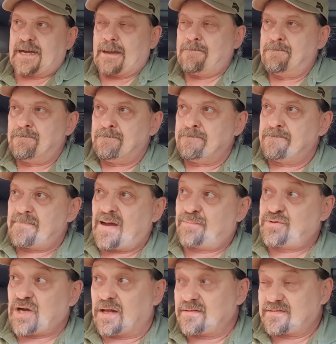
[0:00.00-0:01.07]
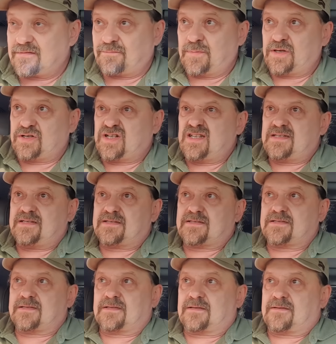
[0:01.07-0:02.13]
Я общался в моей жизни
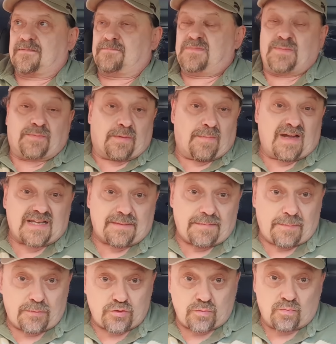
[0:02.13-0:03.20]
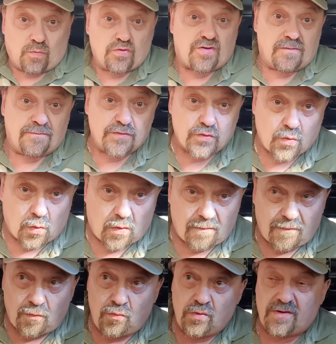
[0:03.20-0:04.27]
с э, дипломатами, причем очень
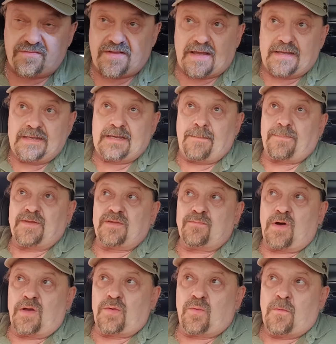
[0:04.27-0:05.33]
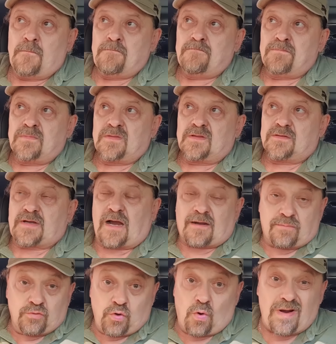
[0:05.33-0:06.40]
высокого уровня, и я понимаю,
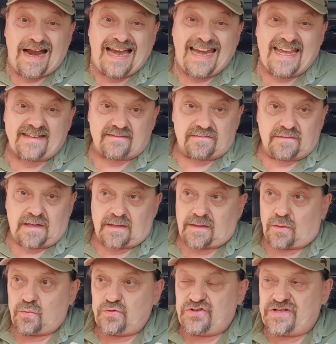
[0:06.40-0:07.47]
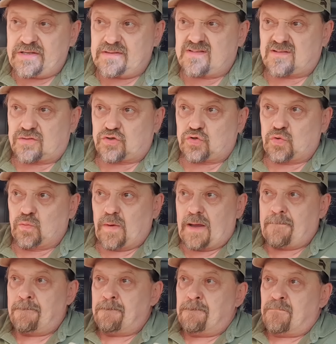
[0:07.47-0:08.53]
как много лет надо учиться,
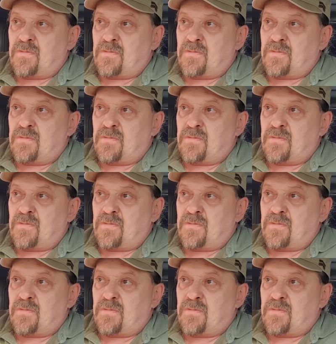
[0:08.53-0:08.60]
чтобы